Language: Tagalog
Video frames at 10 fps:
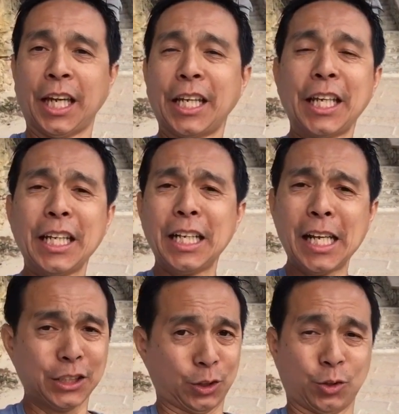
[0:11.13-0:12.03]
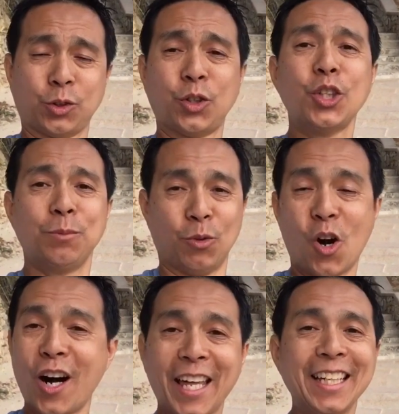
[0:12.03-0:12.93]
In English, good
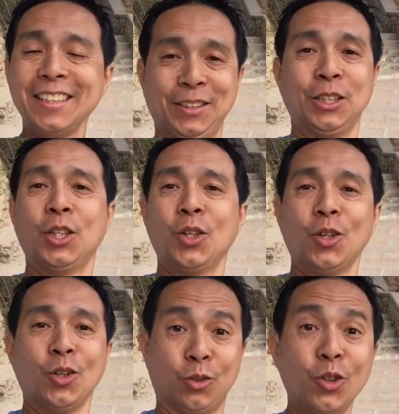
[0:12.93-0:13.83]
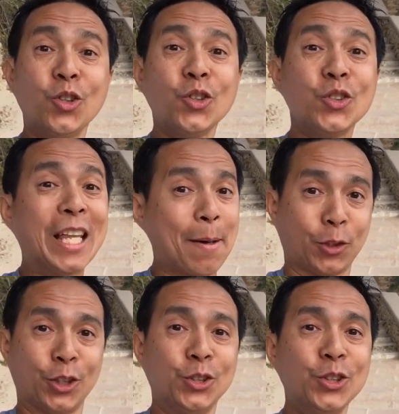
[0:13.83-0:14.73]
morning, good
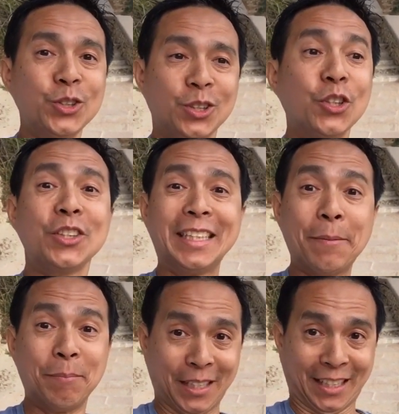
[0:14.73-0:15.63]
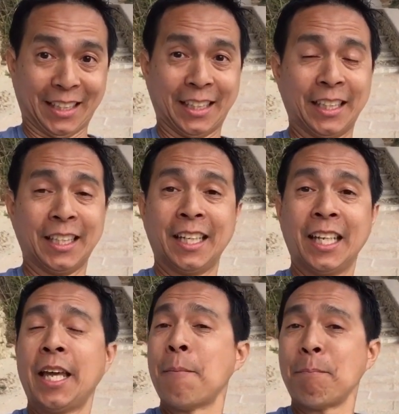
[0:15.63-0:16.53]
afternoon, good evening.
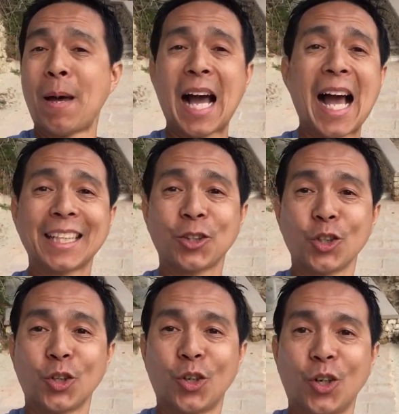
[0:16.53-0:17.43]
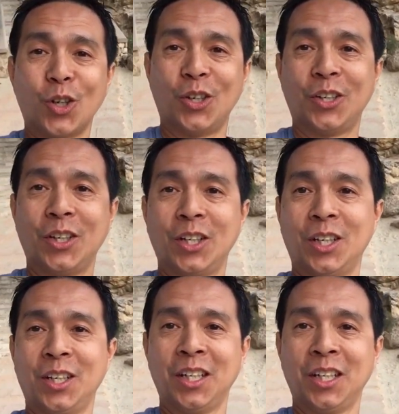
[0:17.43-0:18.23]
Mga katoto ko. Oh!